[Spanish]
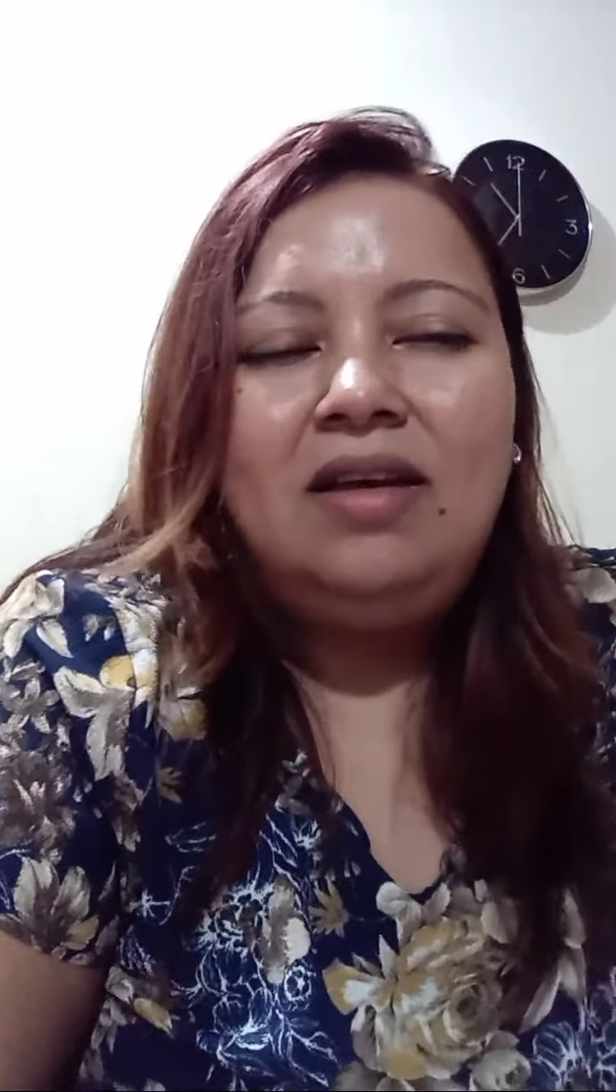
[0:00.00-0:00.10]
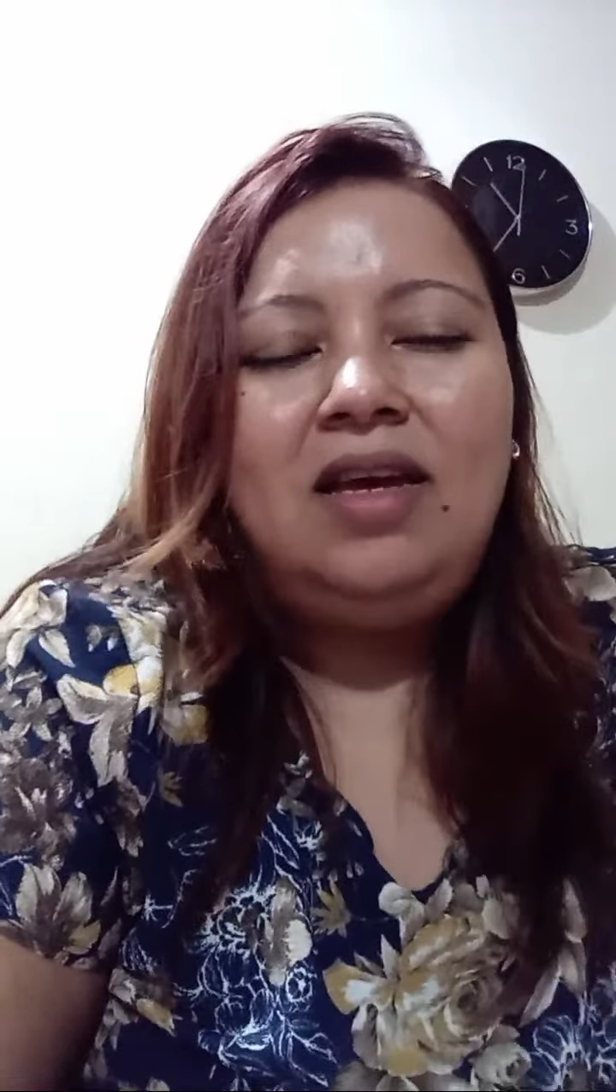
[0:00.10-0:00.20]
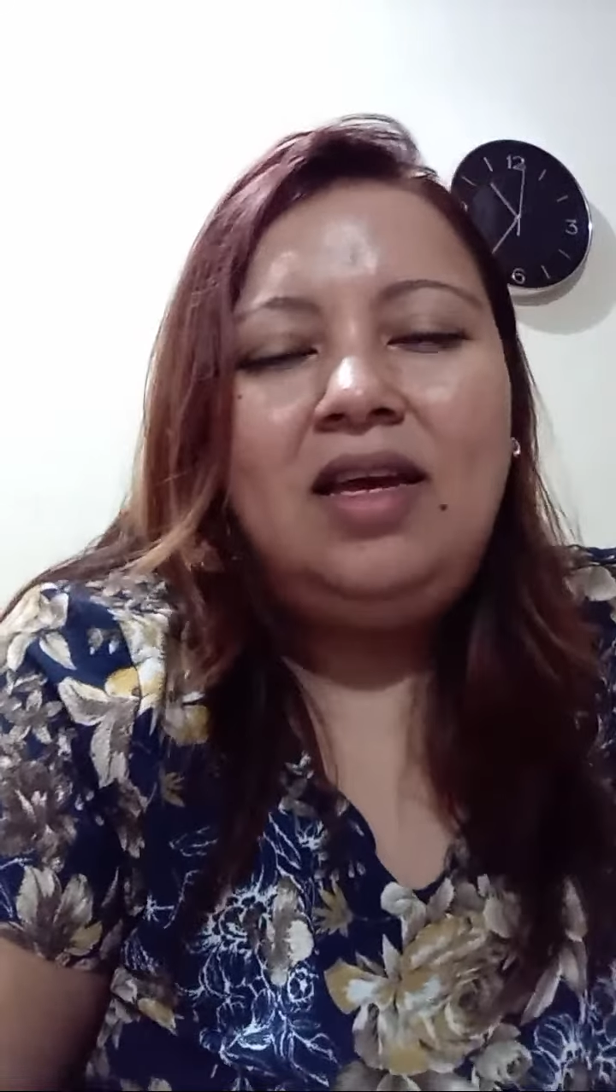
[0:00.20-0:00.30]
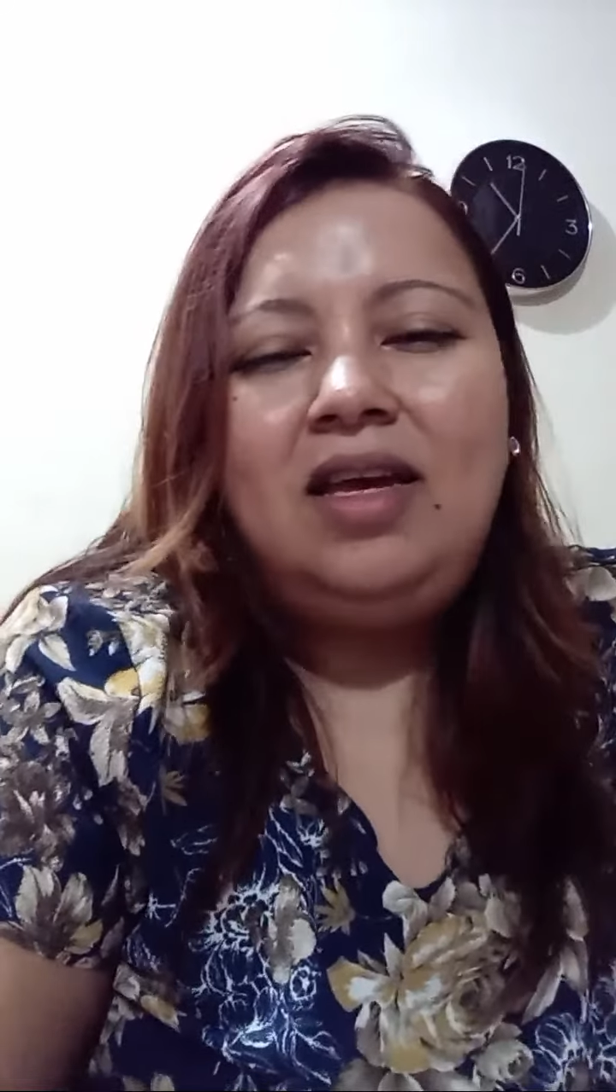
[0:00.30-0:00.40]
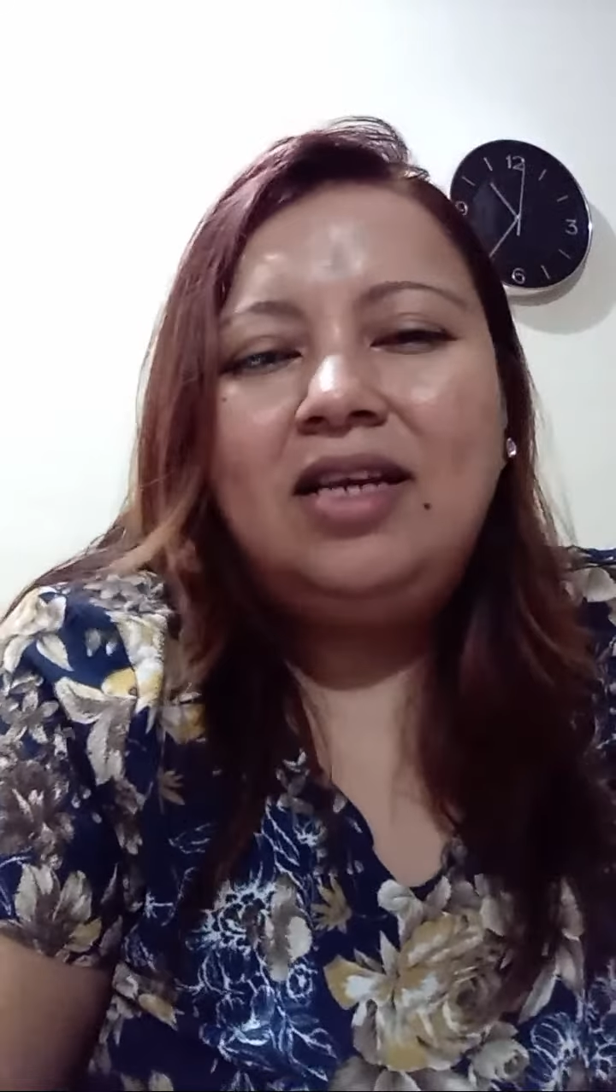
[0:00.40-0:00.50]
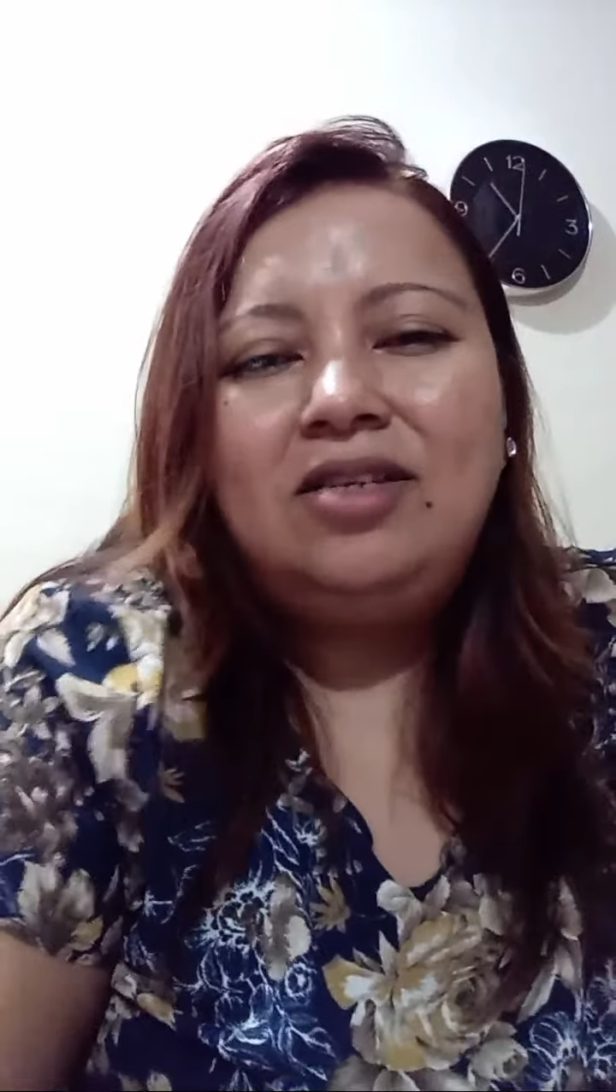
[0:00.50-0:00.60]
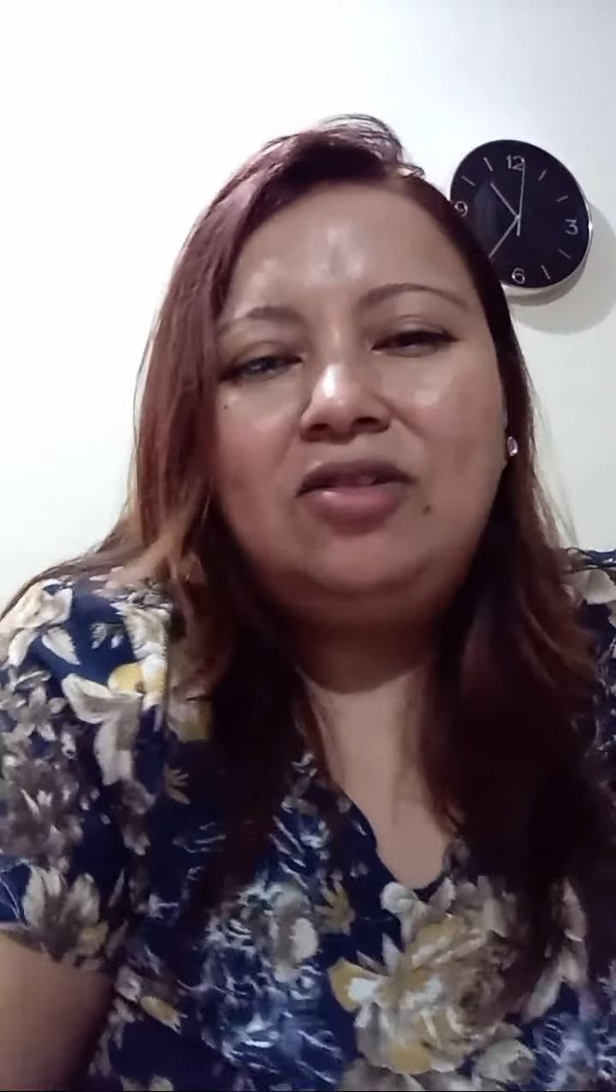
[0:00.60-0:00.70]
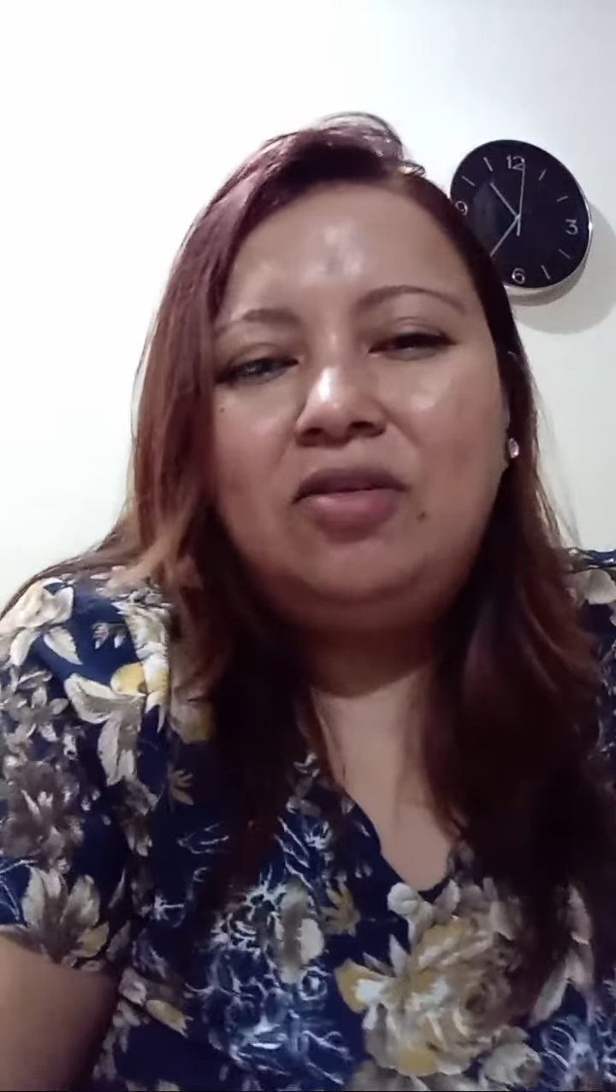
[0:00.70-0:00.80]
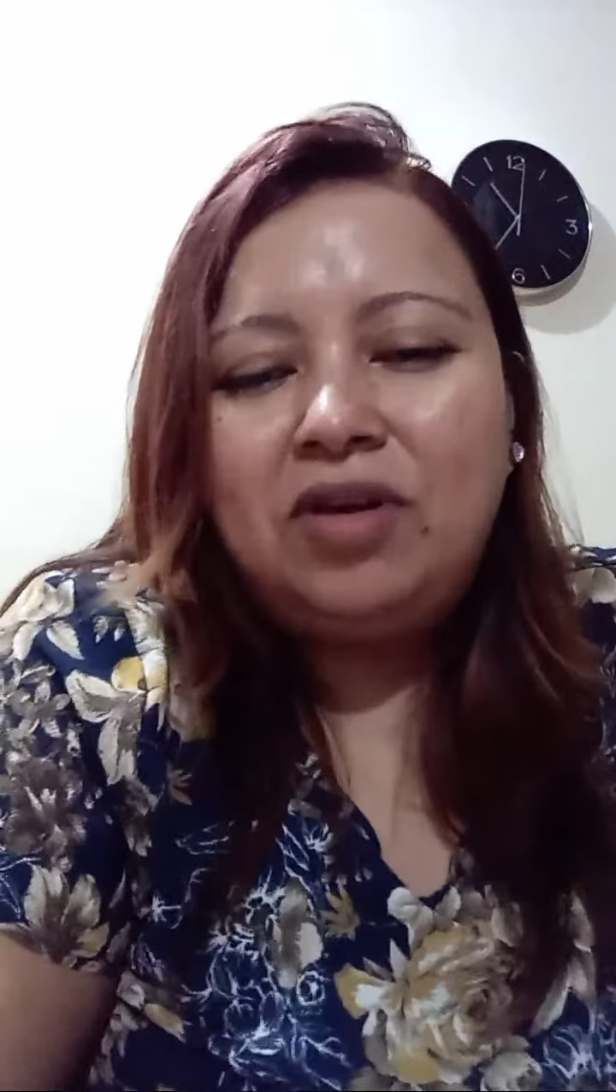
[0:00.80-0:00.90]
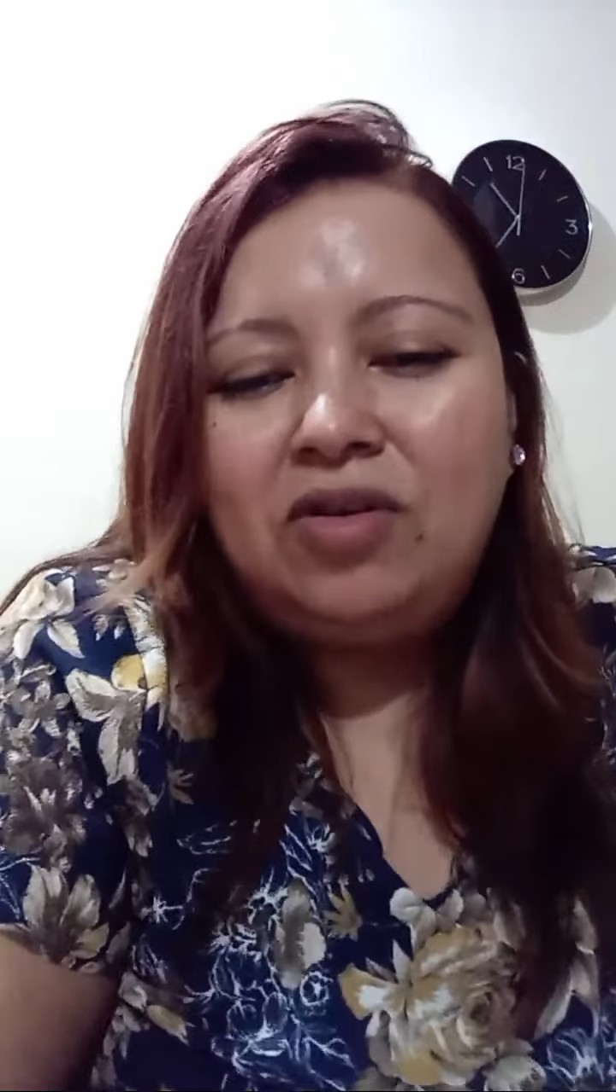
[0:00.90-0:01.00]
Y eso
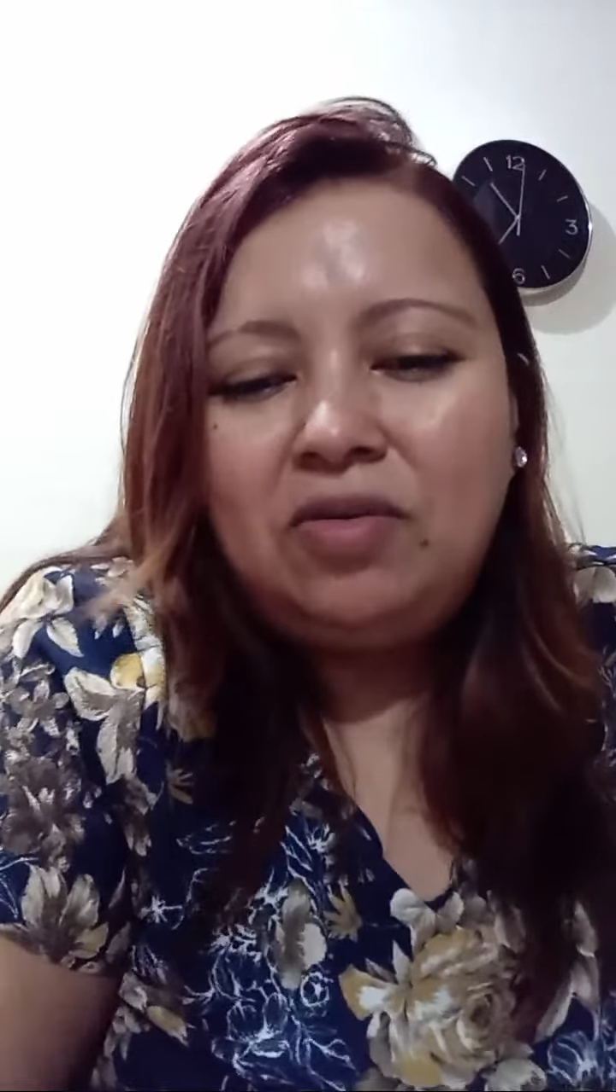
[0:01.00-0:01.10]
como que